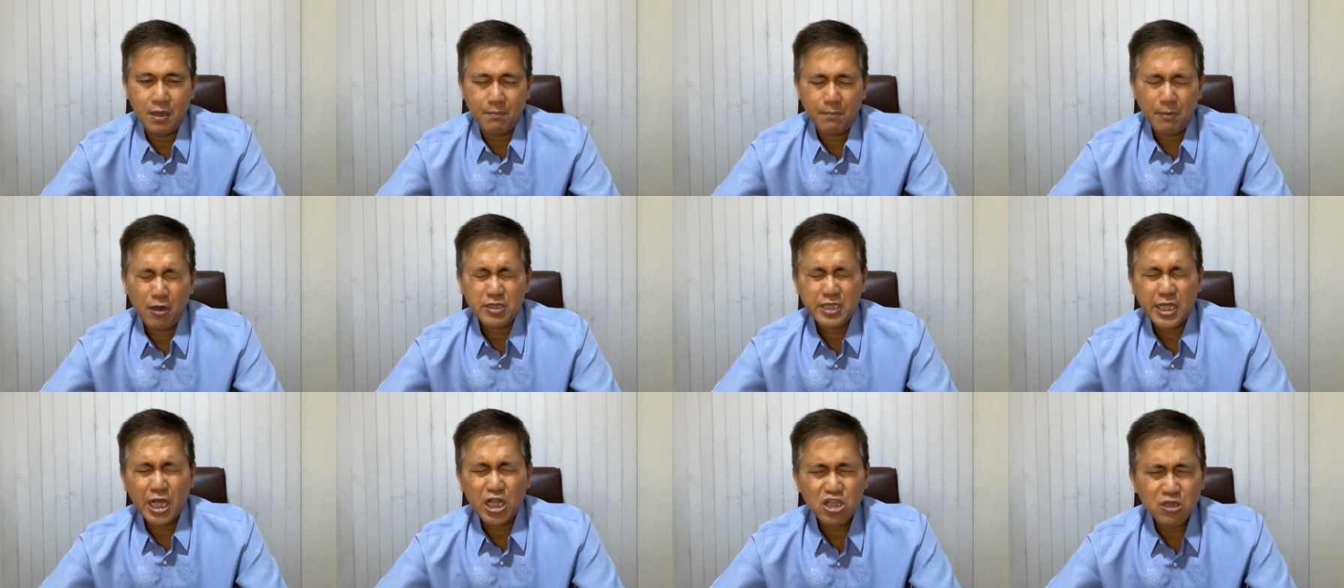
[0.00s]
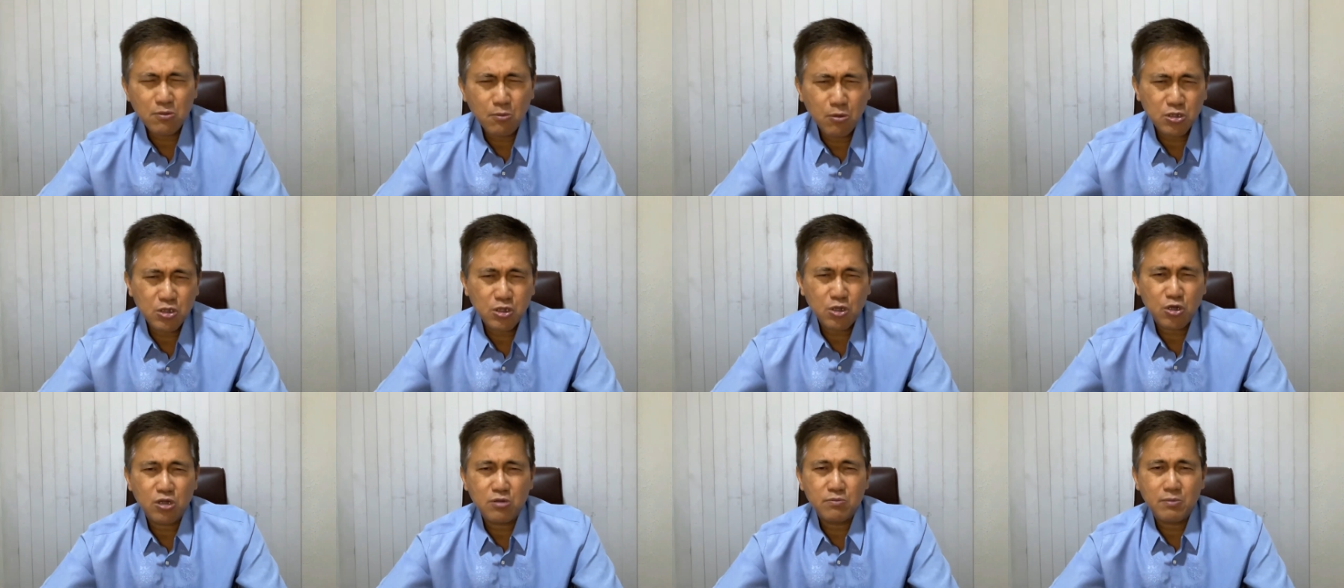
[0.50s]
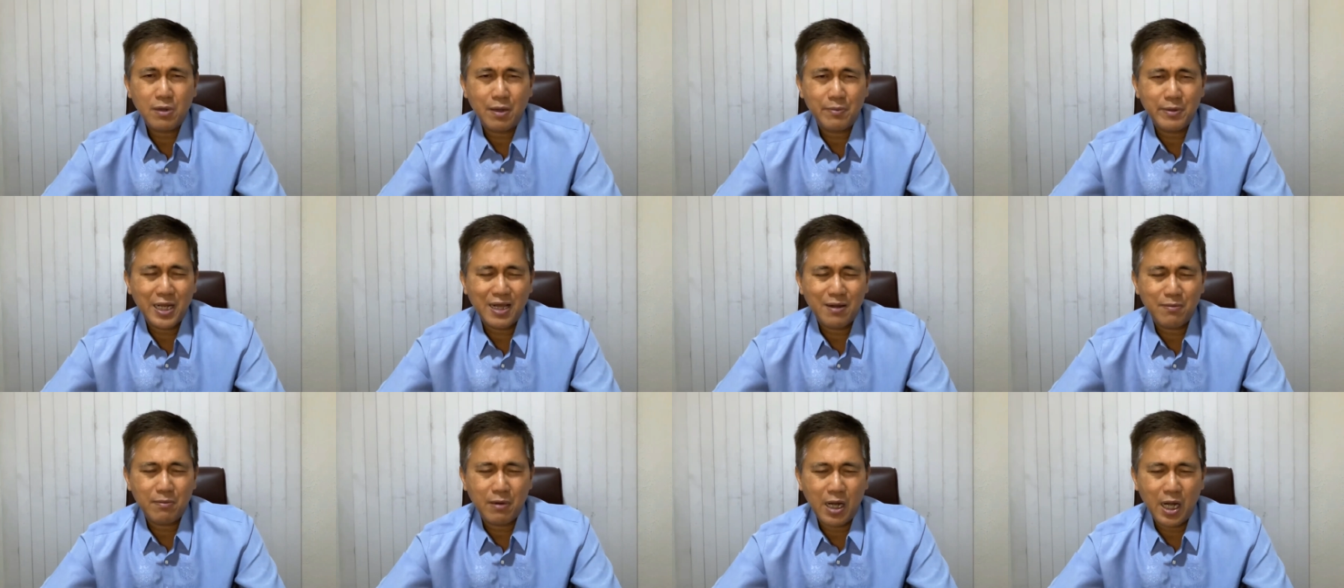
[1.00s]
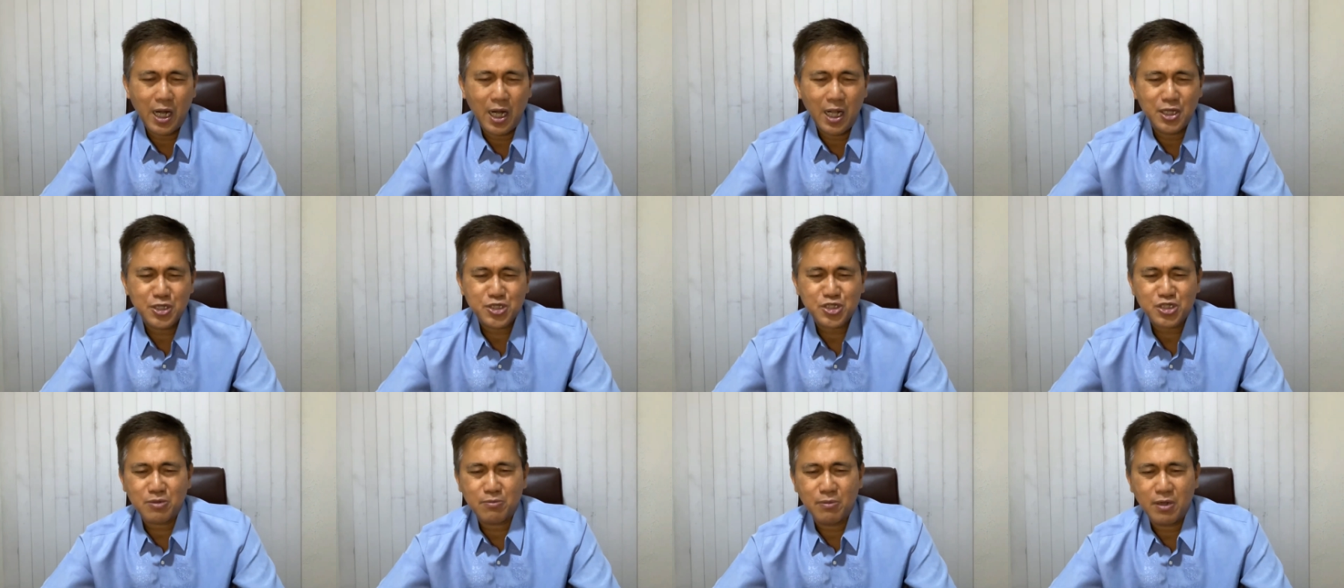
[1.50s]
Bakit tayo tumutugon mga
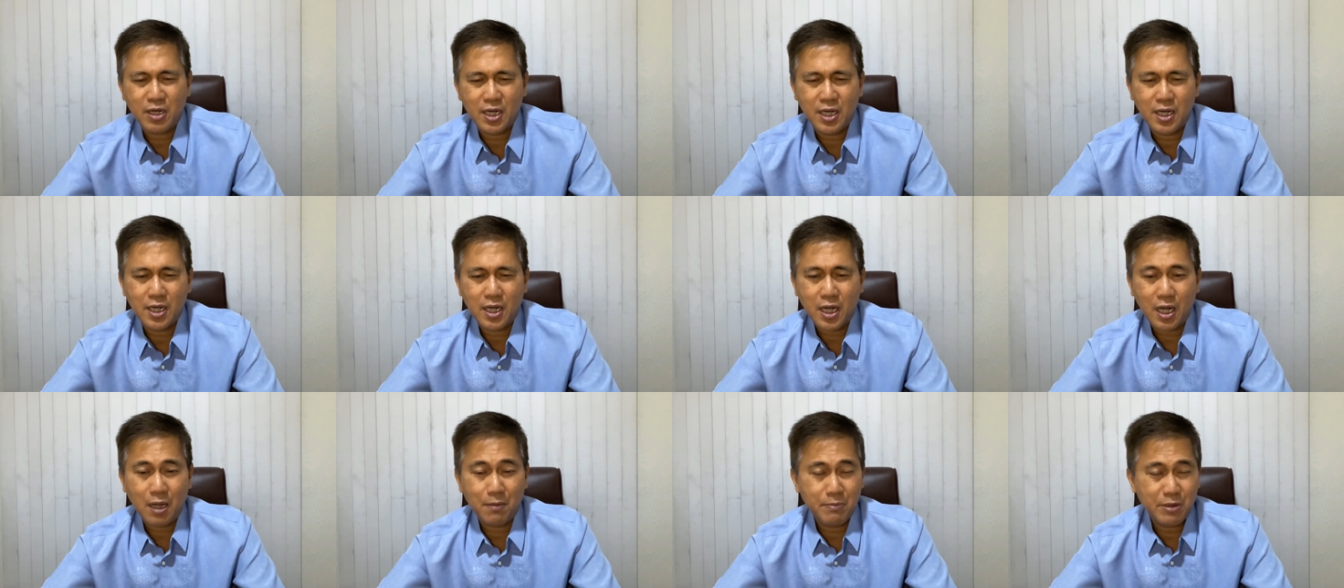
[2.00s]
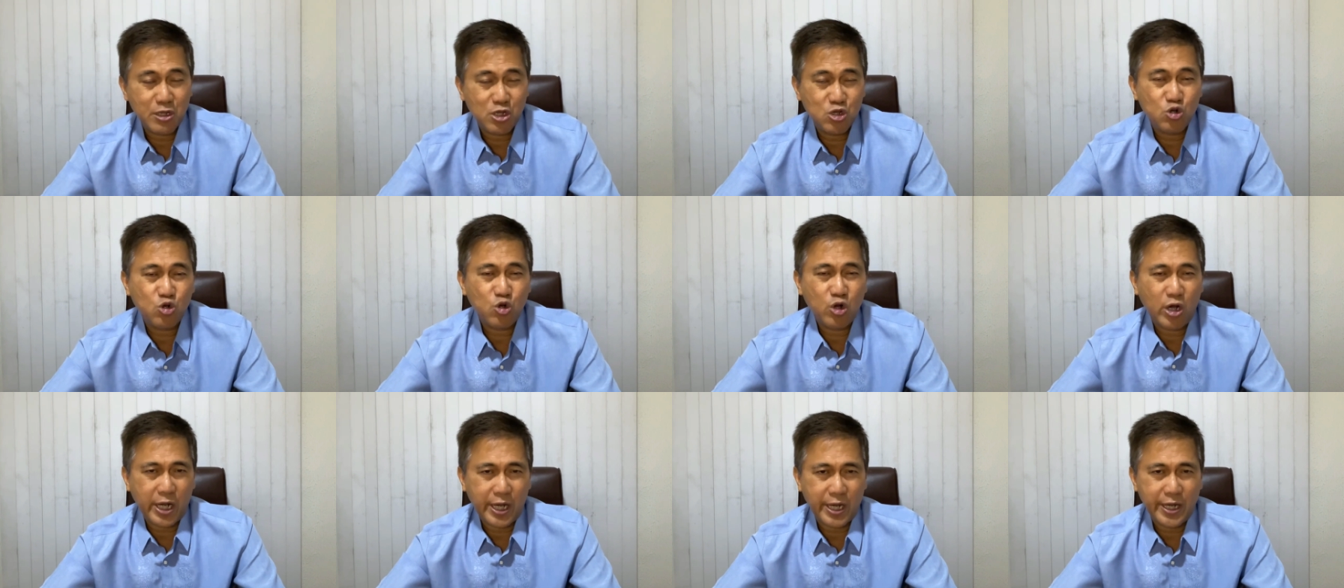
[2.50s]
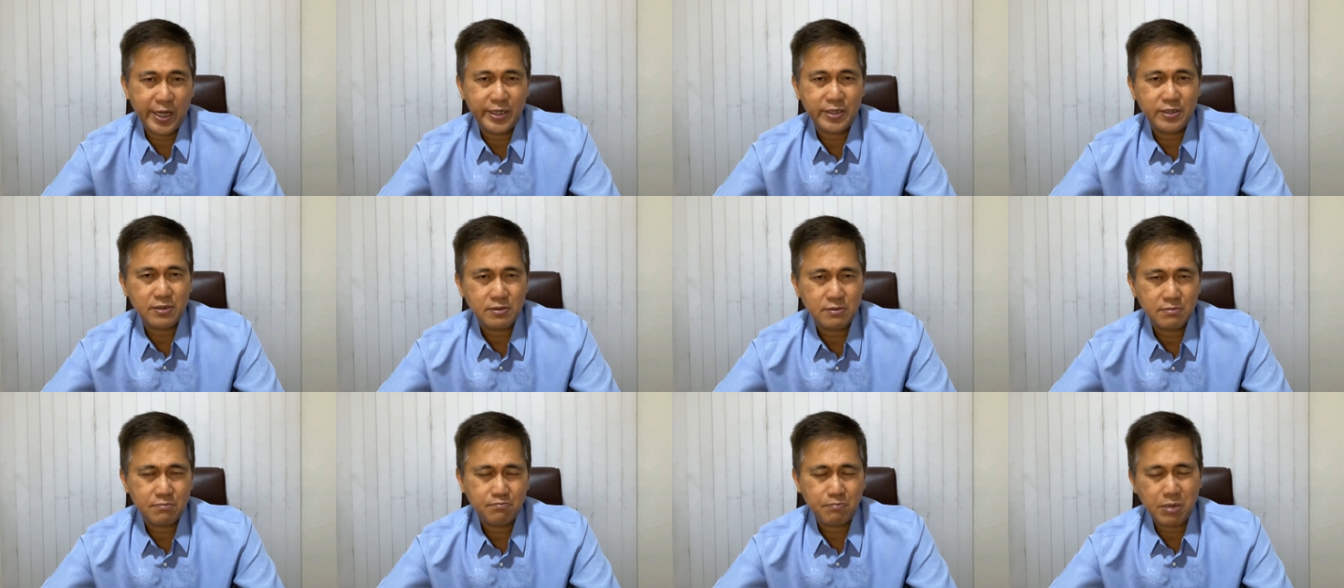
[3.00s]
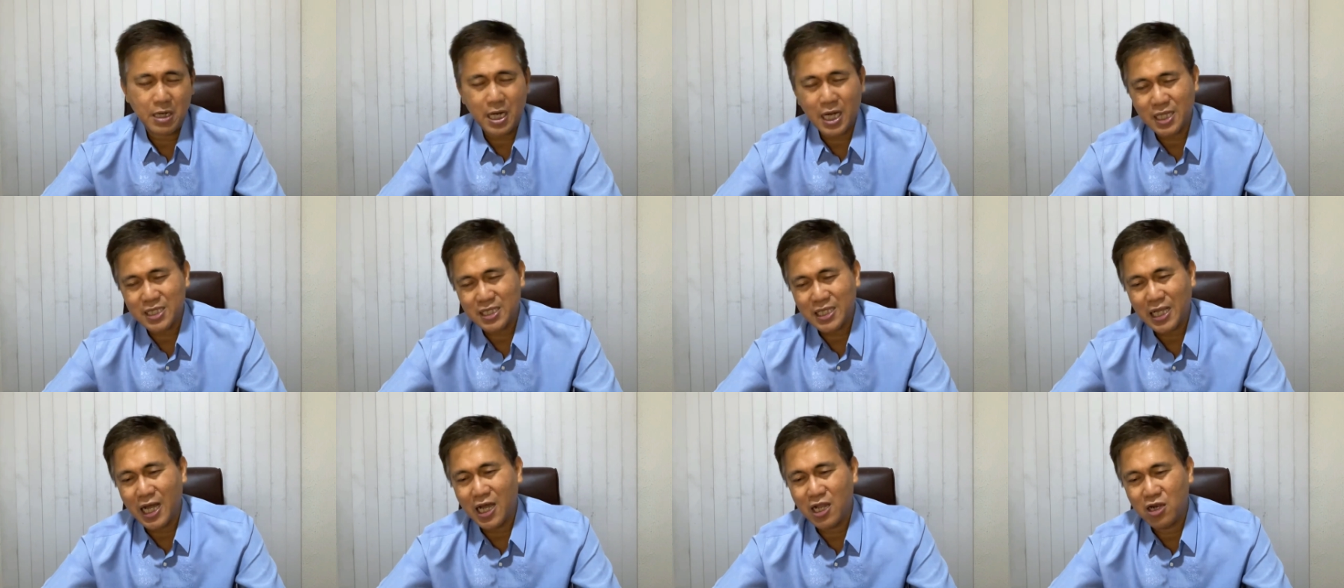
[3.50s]
minamahal sa mga kabiguan,
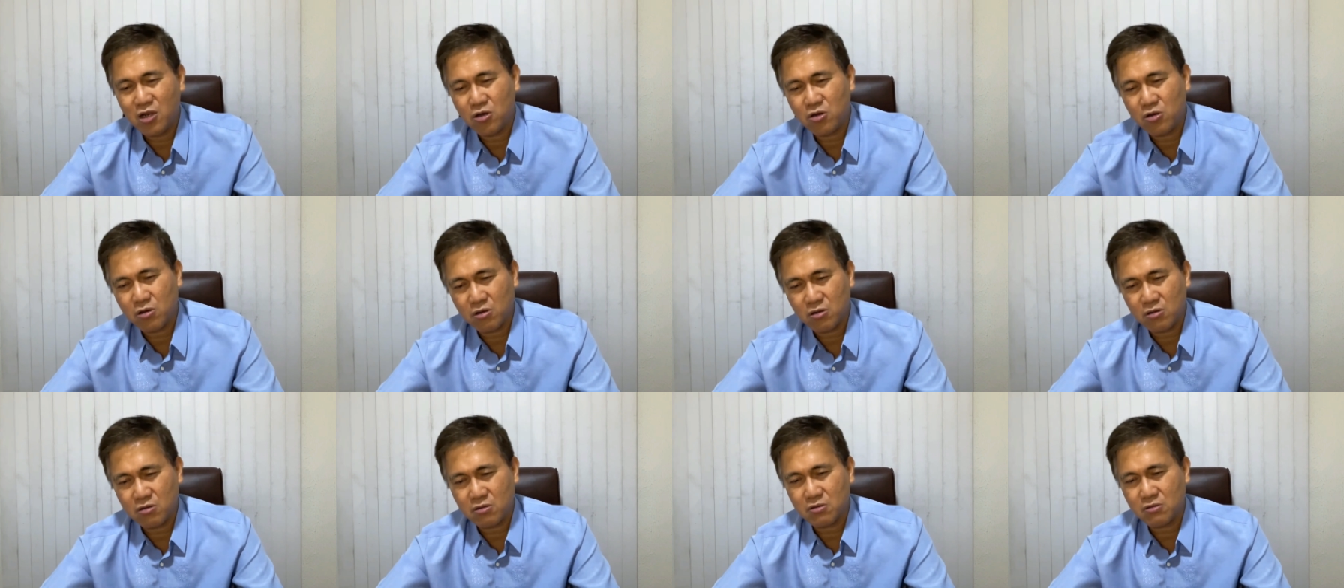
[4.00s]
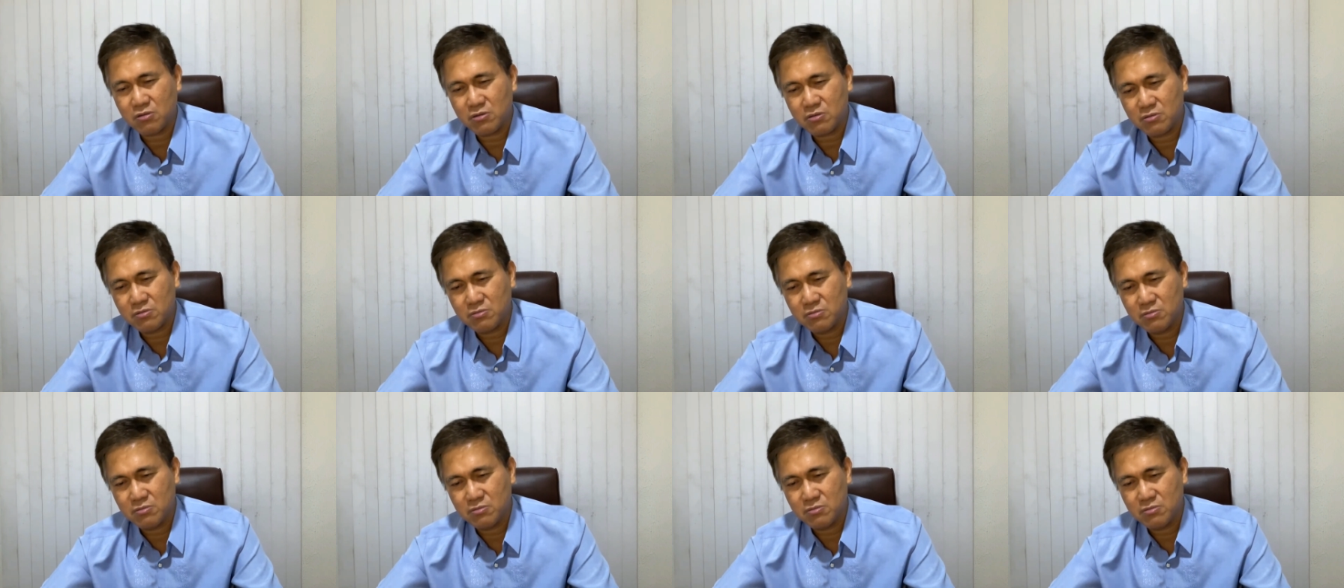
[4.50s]
pagkatalo o